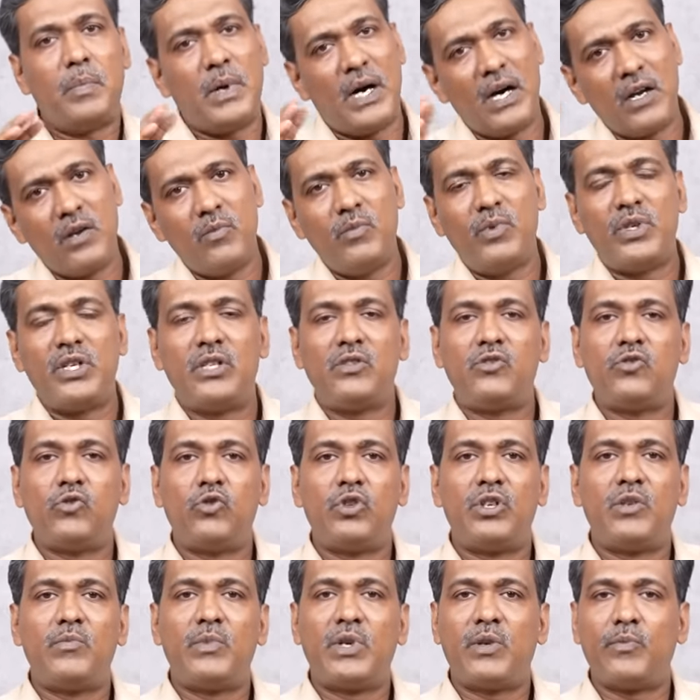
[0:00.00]
பாரம்பரிய
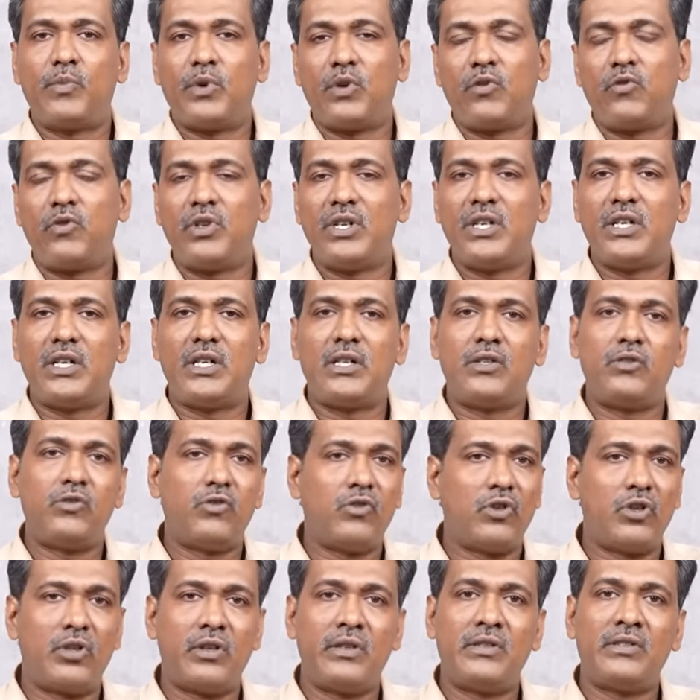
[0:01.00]
ஜோதிடம் எனப்படக்கூடிய
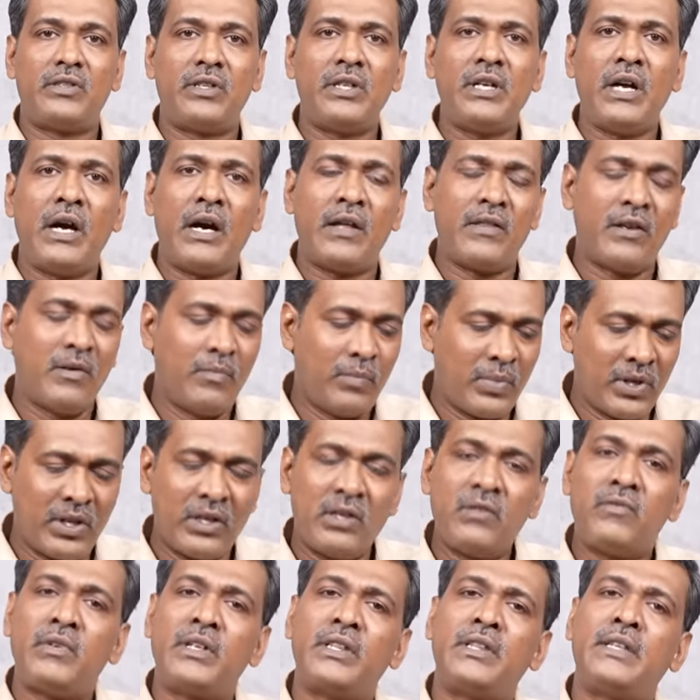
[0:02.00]
ஜோதிடத்திலையும் சரி அதன்
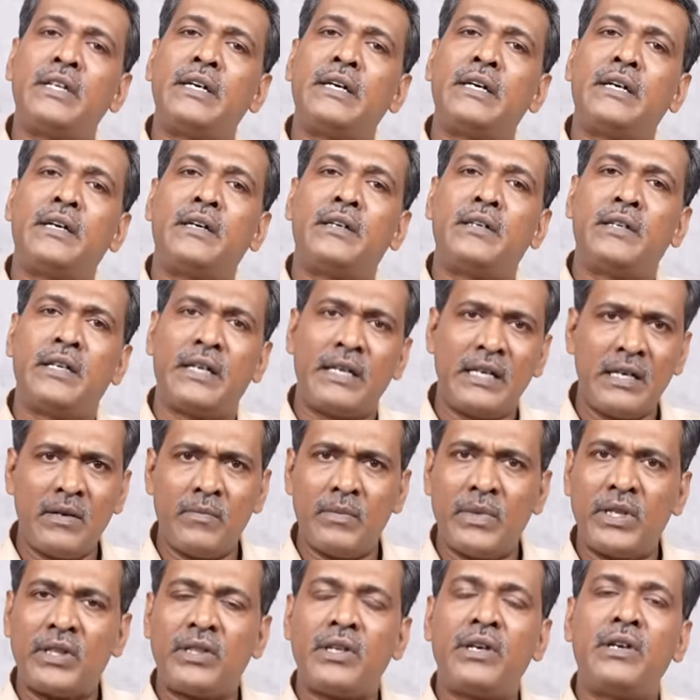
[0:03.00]
பிறகு வந்த நிறைய
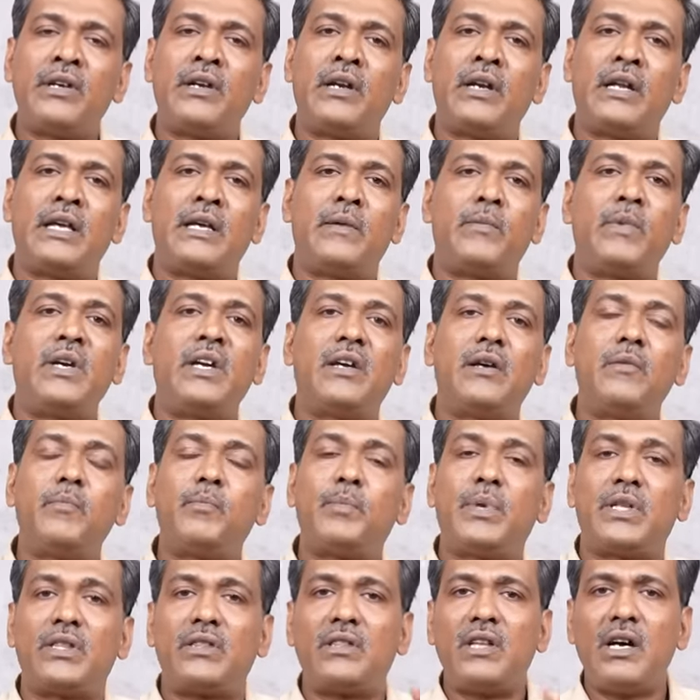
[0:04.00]
மெத்தடுகள்லையுமே
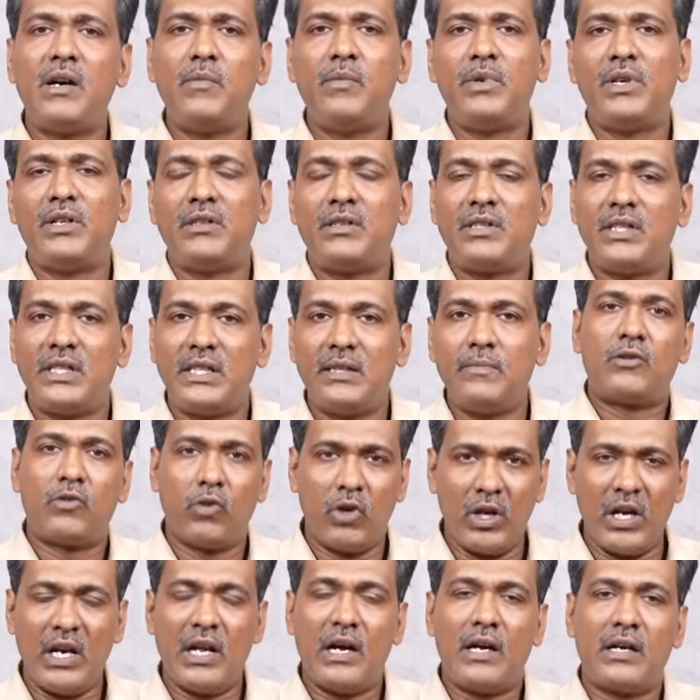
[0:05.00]
பத்தாம் இடத்தை
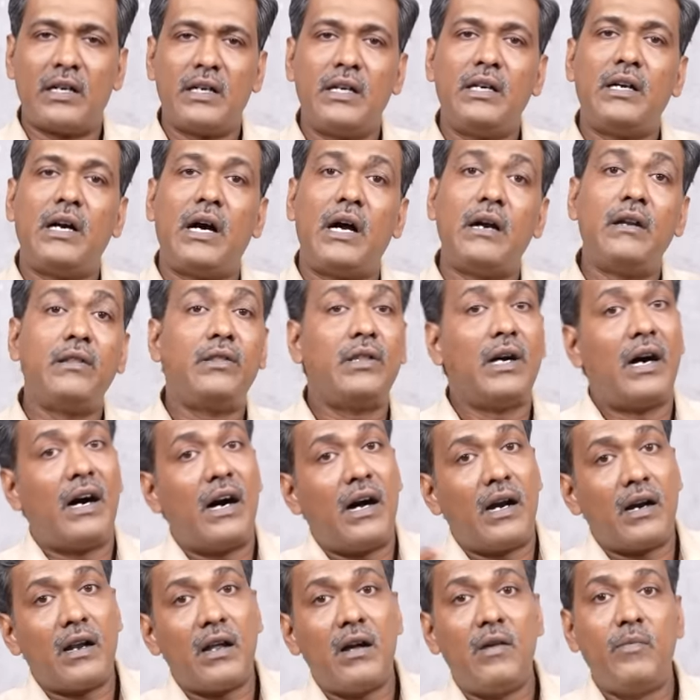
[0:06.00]
தொழிலாக அடுத்த
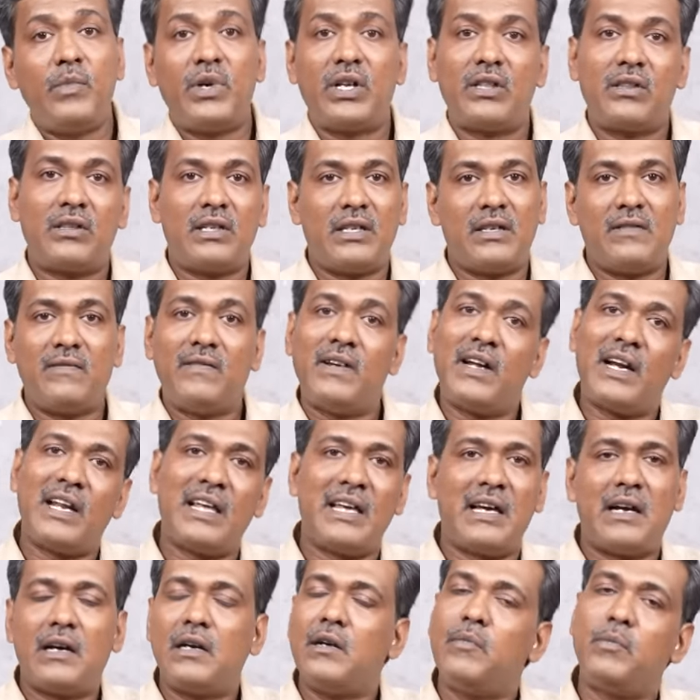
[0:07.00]
ஆறாம் இடத்தை
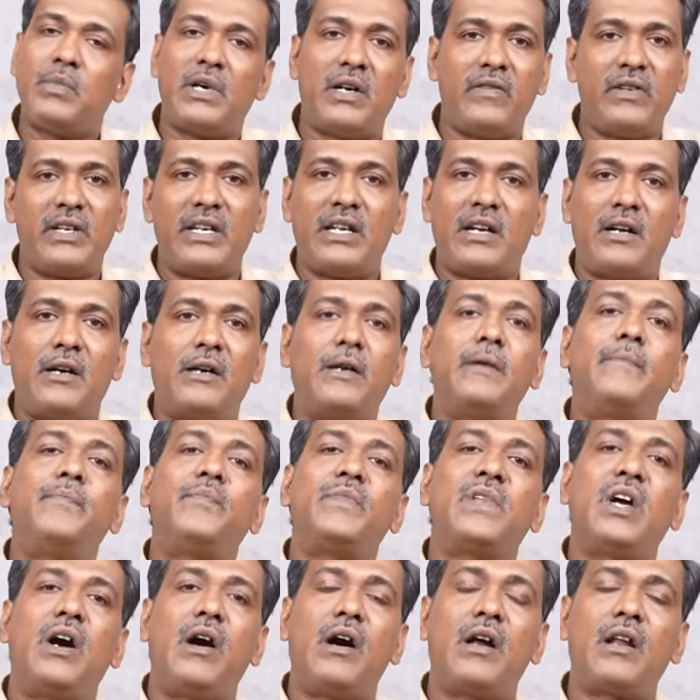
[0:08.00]
வேலையாக பாவிக்கிறாங்க
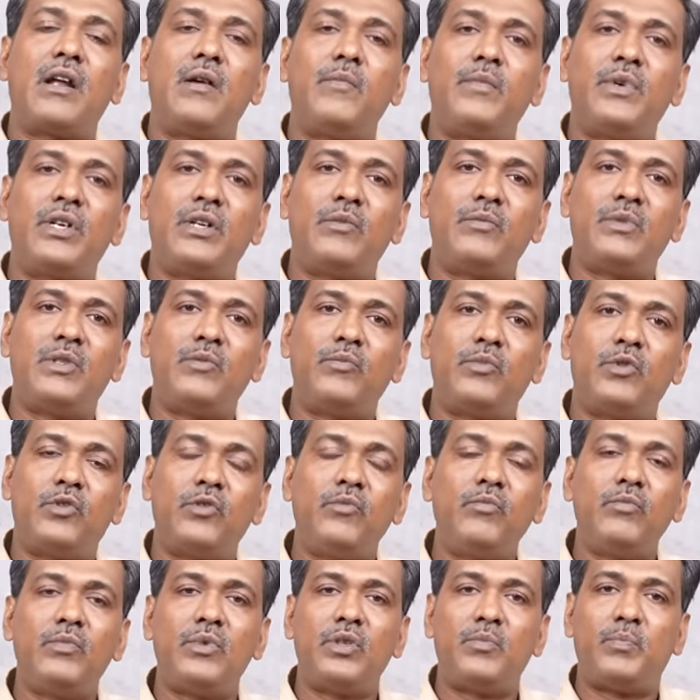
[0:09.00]
ஆறாம் இடம்
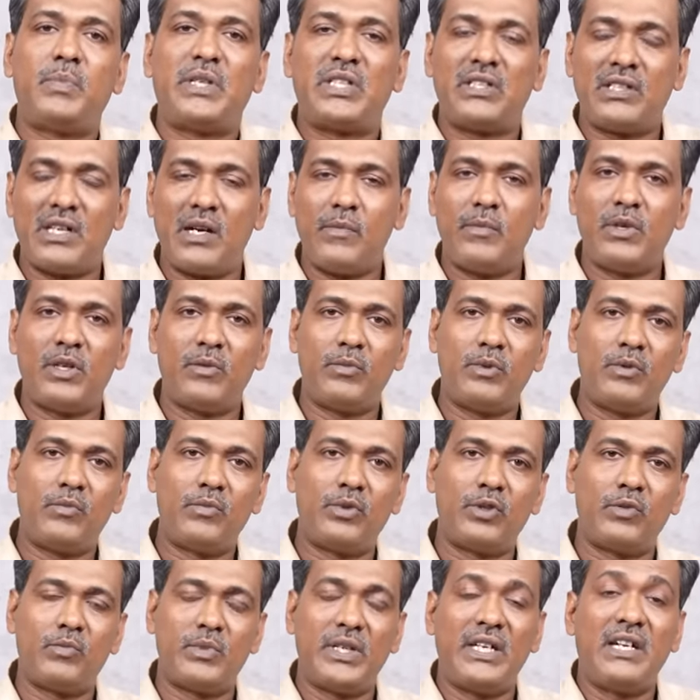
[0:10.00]
என்பதும் பத்தாம் இடம்
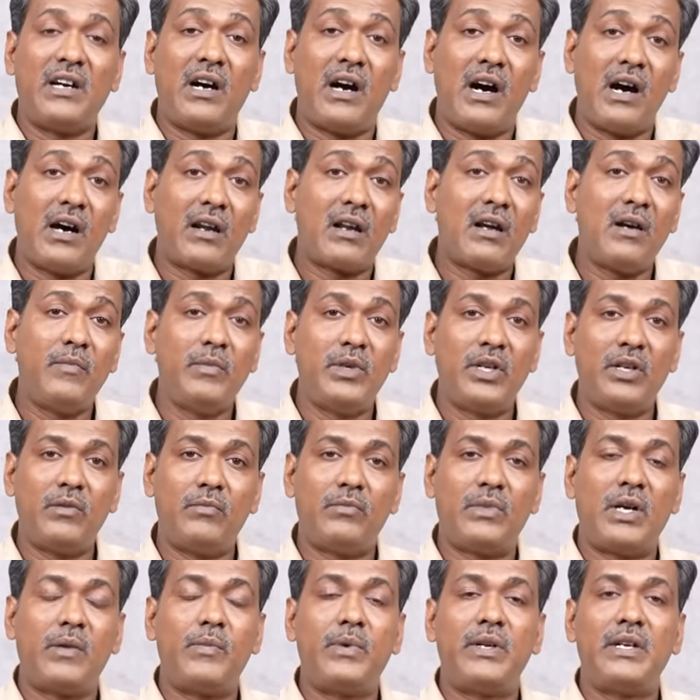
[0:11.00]
என்பதும் ஏன்னா ஆறாம்
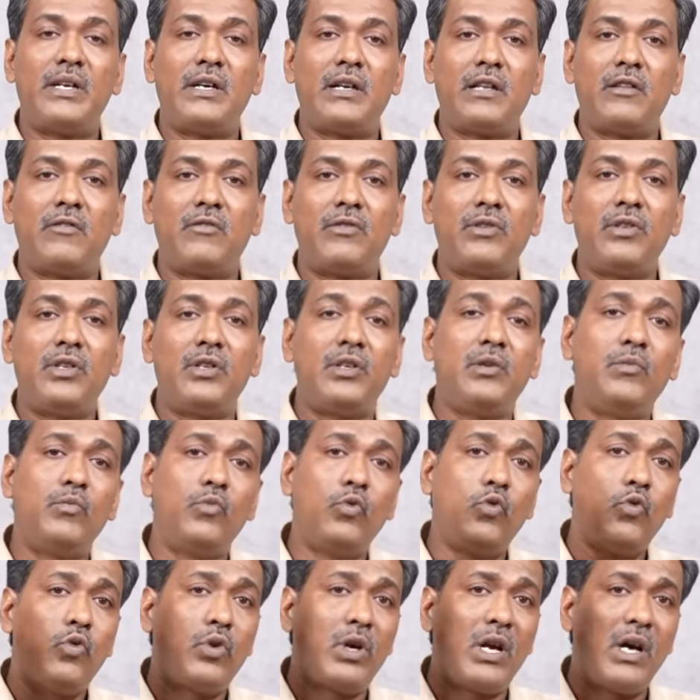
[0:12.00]
இடம் அப்படிங்கிறது வந்து
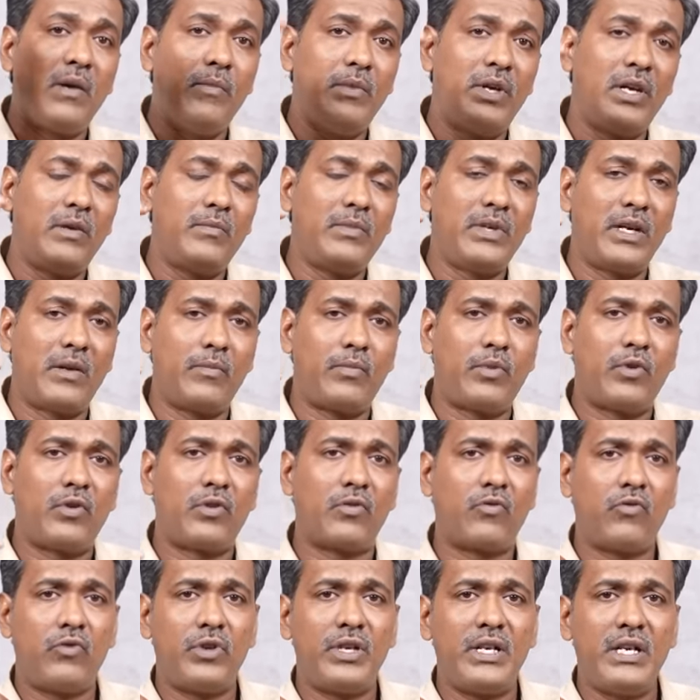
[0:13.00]
மூன்றாம் இடம்
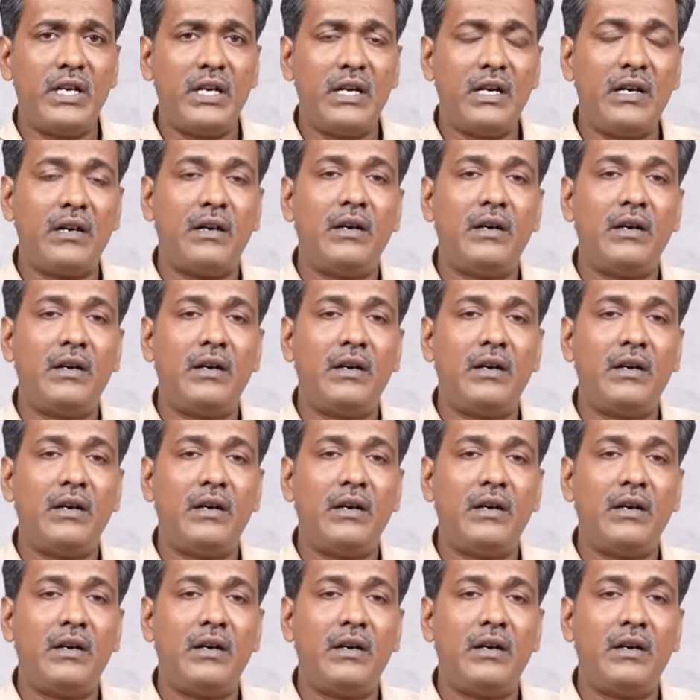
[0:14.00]
எனப்படக்கூடிய